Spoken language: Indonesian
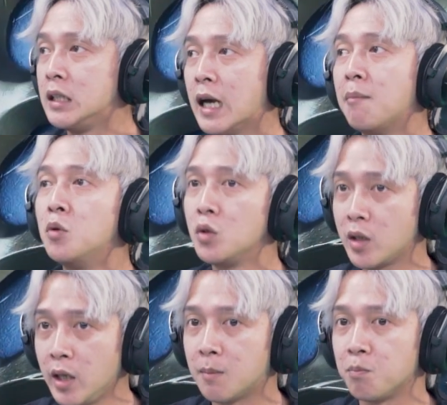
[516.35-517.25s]
ya
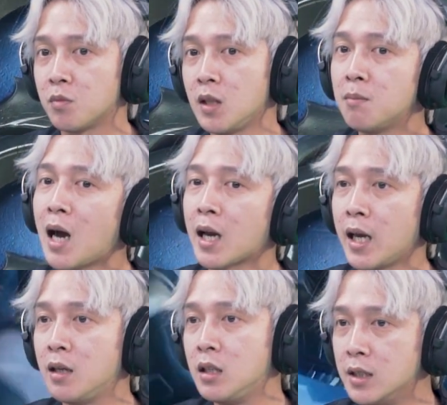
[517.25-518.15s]
mungkin tim
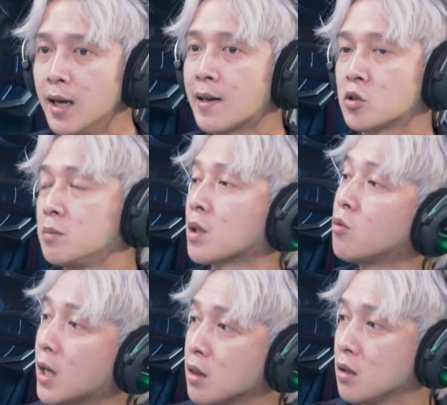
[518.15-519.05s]
R&D-nya harus
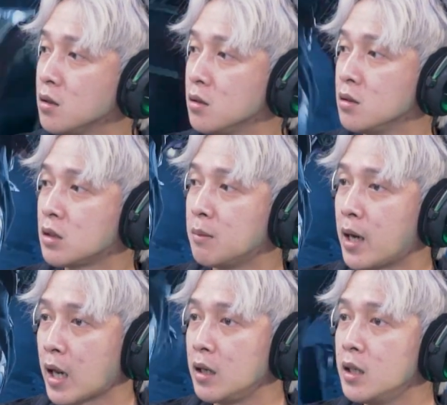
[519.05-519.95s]
diperkuat tim
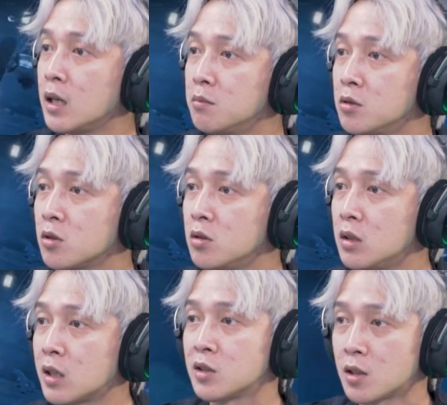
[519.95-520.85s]
R&D dari Muntun,
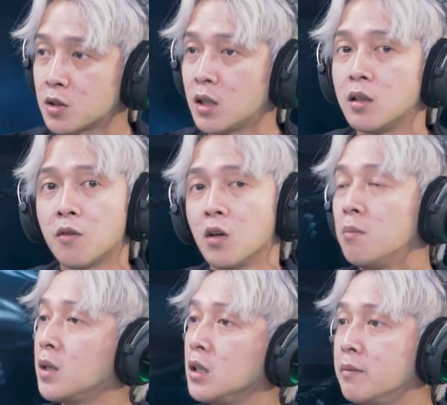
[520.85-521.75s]
research and
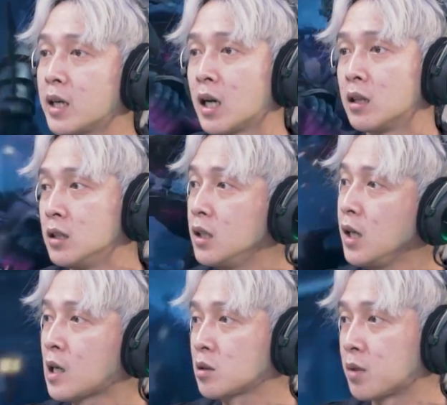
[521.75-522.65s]
development di mana nantinya
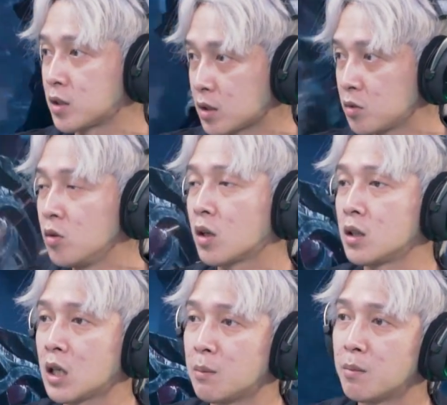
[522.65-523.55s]
dia harus meresearch dulu
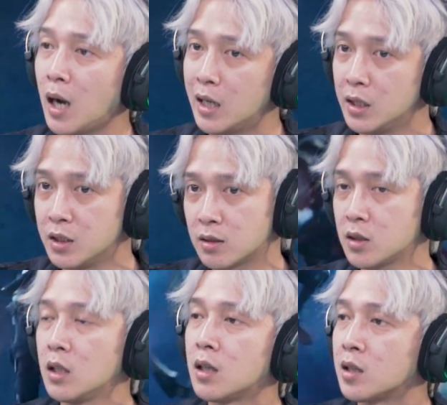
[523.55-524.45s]
ketika memang adanya
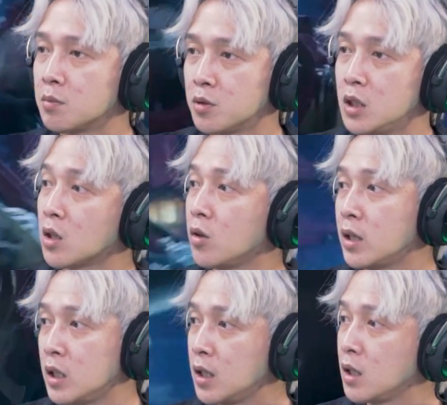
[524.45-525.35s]
skin ataupun hero
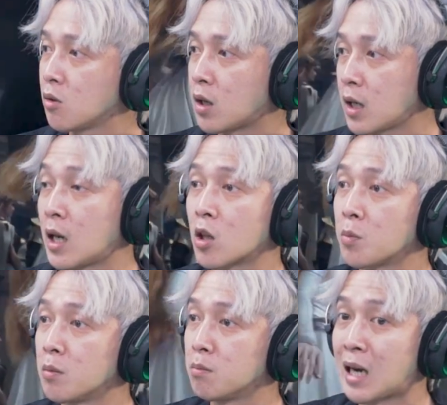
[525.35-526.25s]
yang ingin dikeluarkan
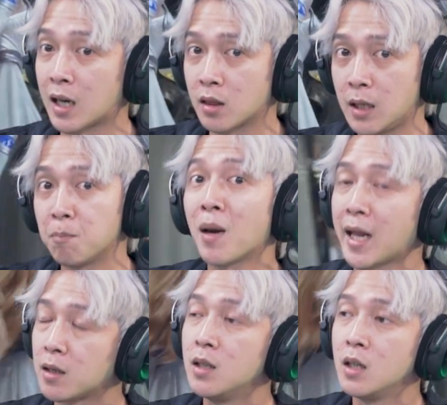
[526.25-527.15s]
ataupun marketing
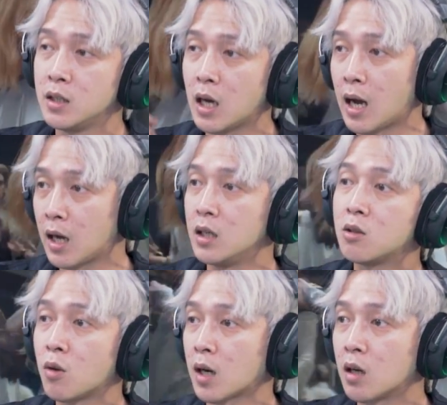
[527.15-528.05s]
plan yang akan
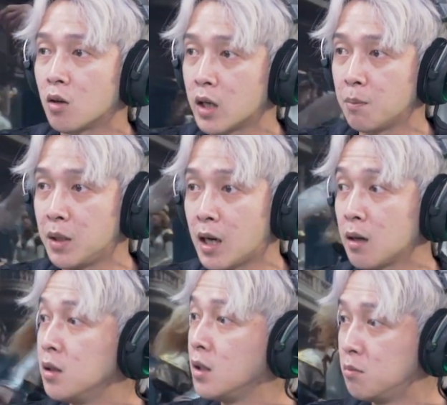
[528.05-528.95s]
dikeluarkan oleh pihak
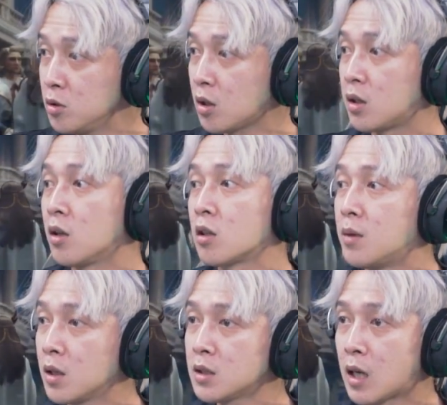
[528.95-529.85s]
Munton ya,
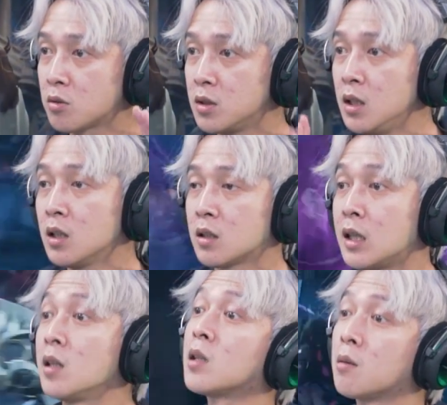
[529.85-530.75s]
otomatis hmm. harus
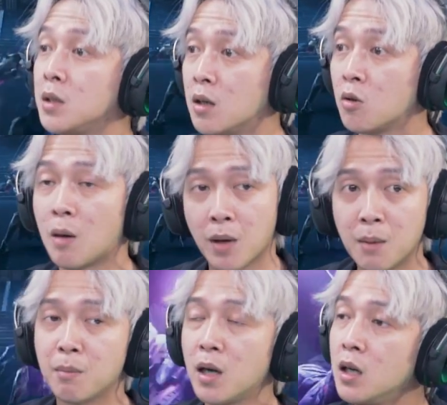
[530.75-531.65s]
diteliti terlebih dahulu. Apakah
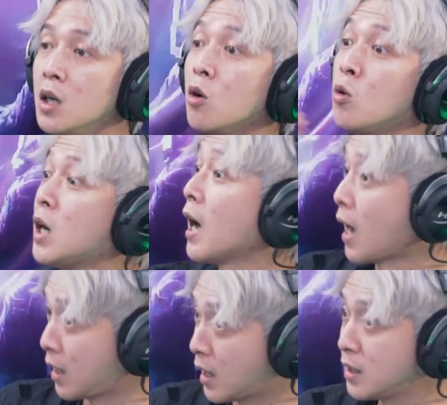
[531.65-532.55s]
yeah. memang udah
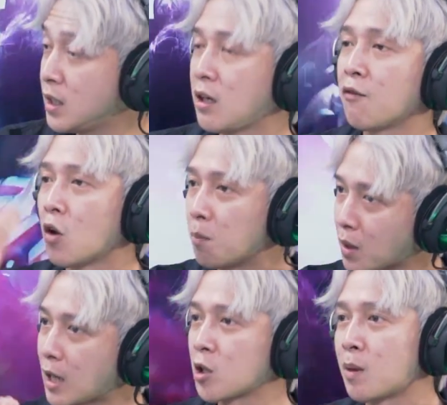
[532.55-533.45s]
ada nih
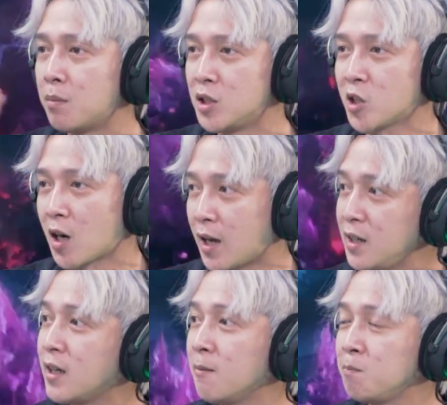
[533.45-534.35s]
developer atau publisher lain
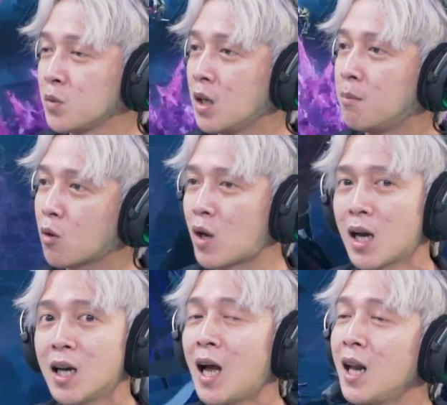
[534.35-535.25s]
yang
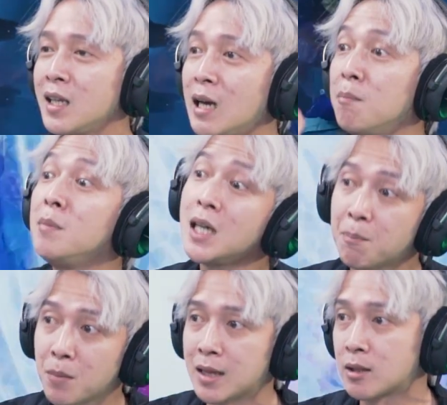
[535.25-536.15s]
mengeluarkan hmm. hal yang
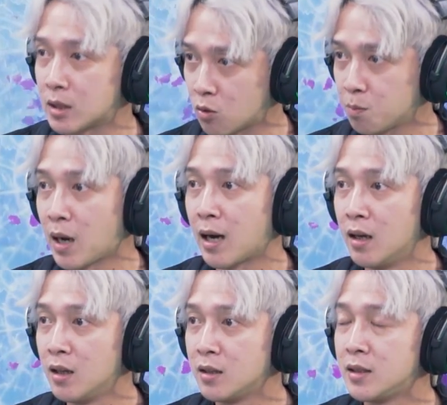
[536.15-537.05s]
mirip atau
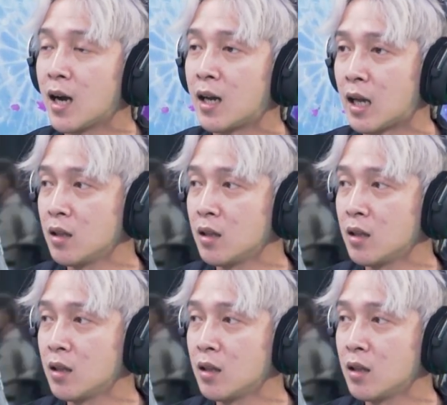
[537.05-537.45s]
serupa? Jangan